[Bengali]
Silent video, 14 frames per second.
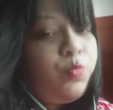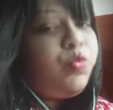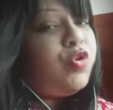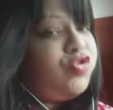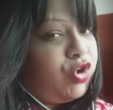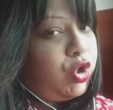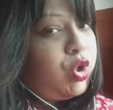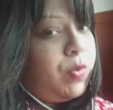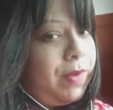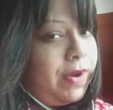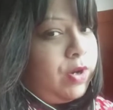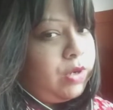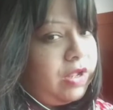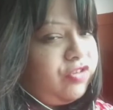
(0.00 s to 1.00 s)
প্রচণ্ড
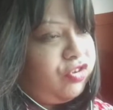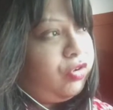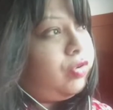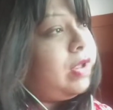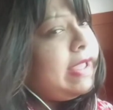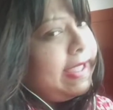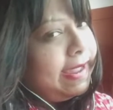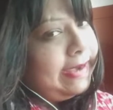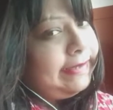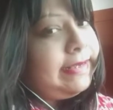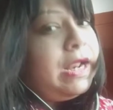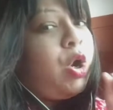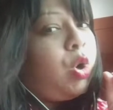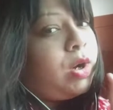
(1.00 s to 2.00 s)
ভালো কাজ করছো
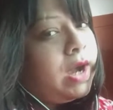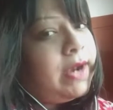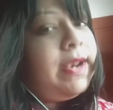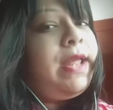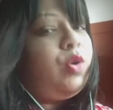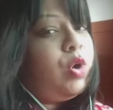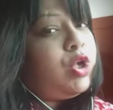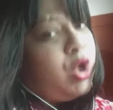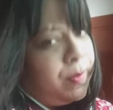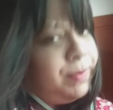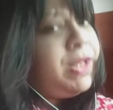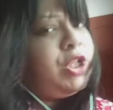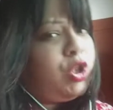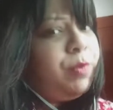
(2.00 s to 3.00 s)
এটা ওখানে ওই
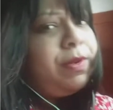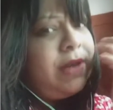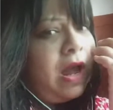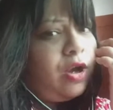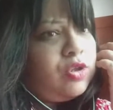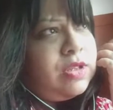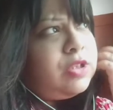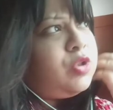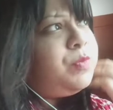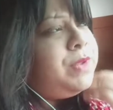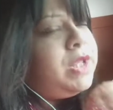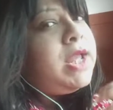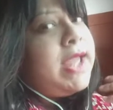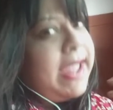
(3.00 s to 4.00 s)
অবধি তুমি রাখো যে তুমি
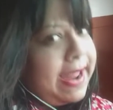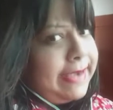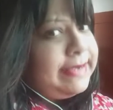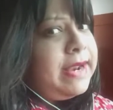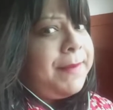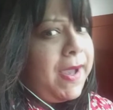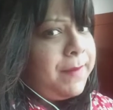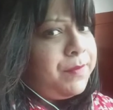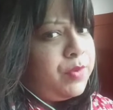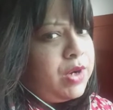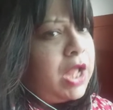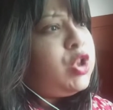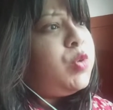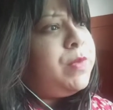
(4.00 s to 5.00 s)
এটা ভাবো
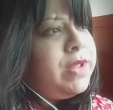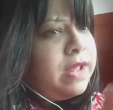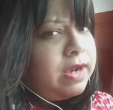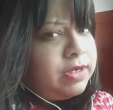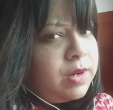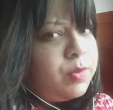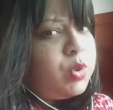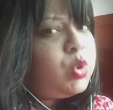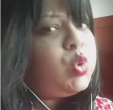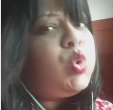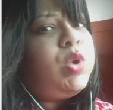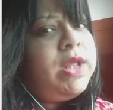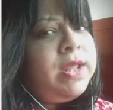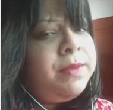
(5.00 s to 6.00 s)
না তুমি একটা
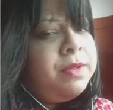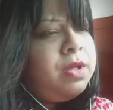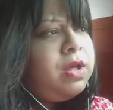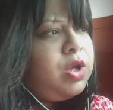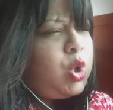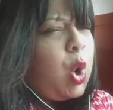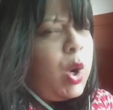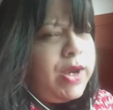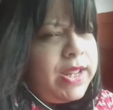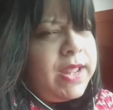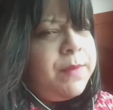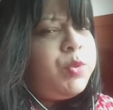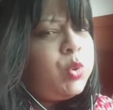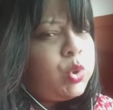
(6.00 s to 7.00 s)
গুড়ি
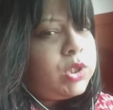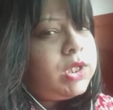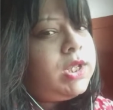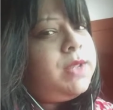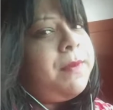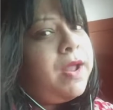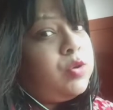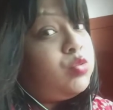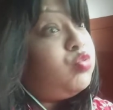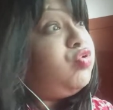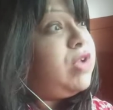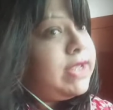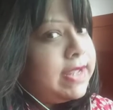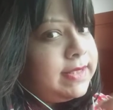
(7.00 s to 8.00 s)
গরিব দুঃখী মানুষ
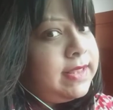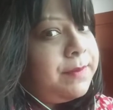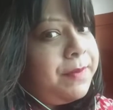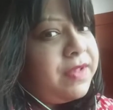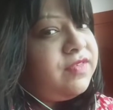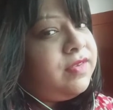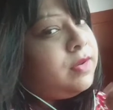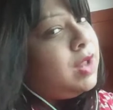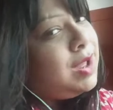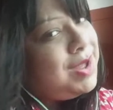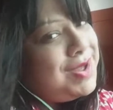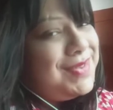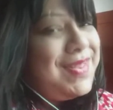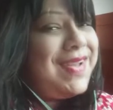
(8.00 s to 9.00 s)
যে খেতে পারছে না
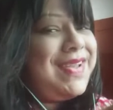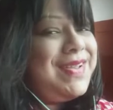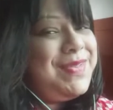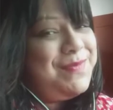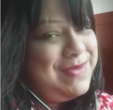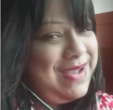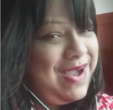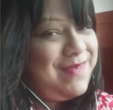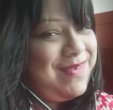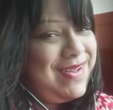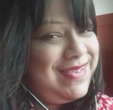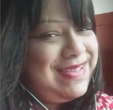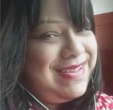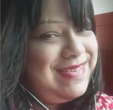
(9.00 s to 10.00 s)
তাকে তুমি খাবার
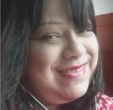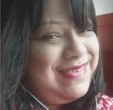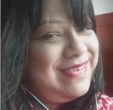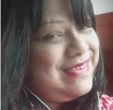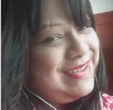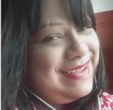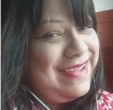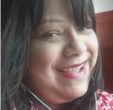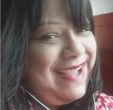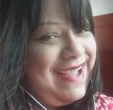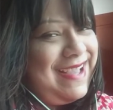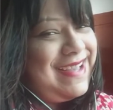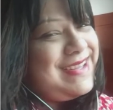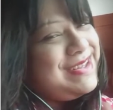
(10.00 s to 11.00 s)
দিচ্ছ
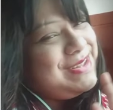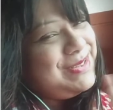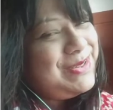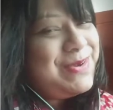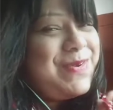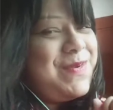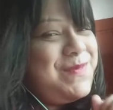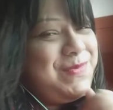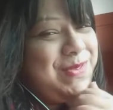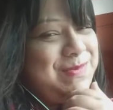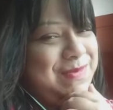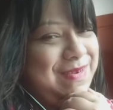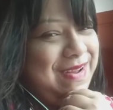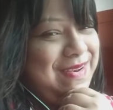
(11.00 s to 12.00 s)
হ্যাঁ তো খুব
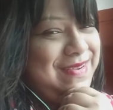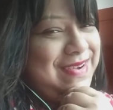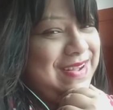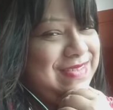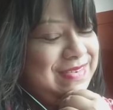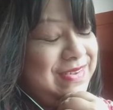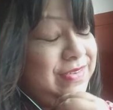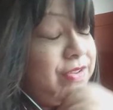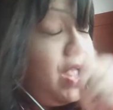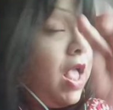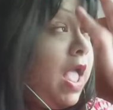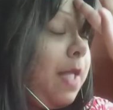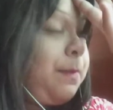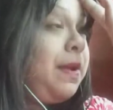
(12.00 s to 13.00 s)
তুমি ভালো কাজ করছো
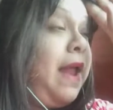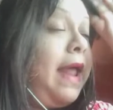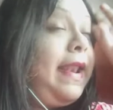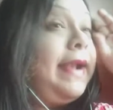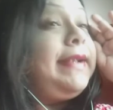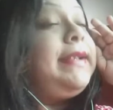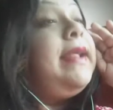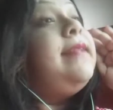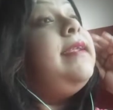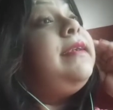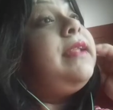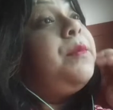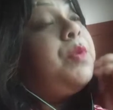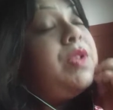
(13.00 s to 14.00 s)
এবার আরেকটা
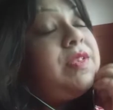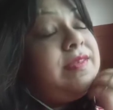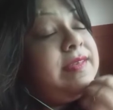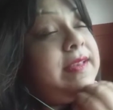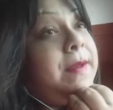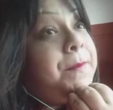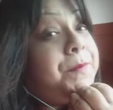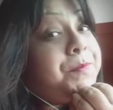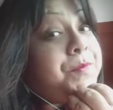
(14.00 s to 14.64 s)
যেটা বলছিলাম